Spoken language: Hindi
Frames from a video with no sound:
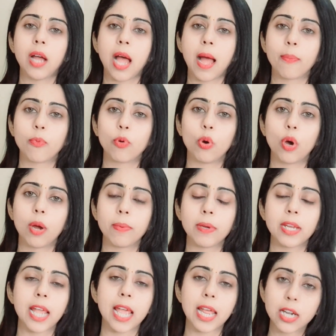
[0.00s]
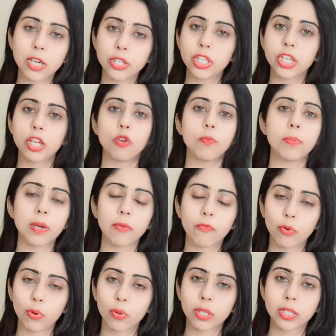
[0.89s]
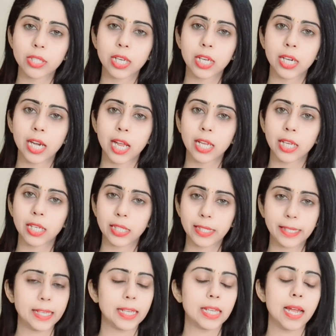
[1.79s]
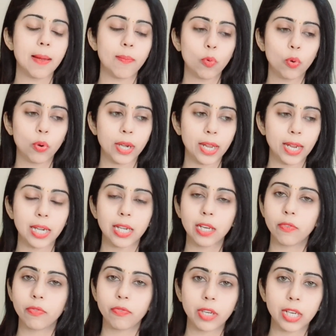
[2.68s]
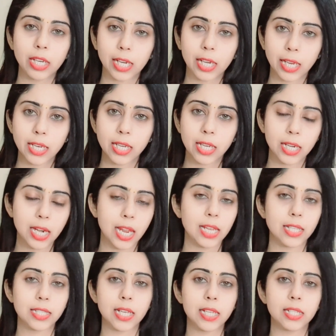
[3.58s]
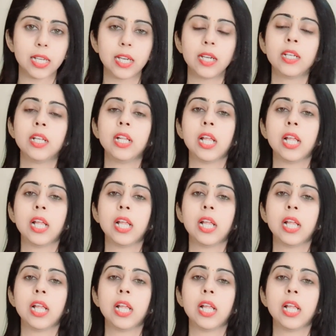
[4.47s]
आपको अपनी एनर्जी के ऊपर फोकस करना है ठीक है आपको नेगेटिव फील नहीं करना है ज़्यादा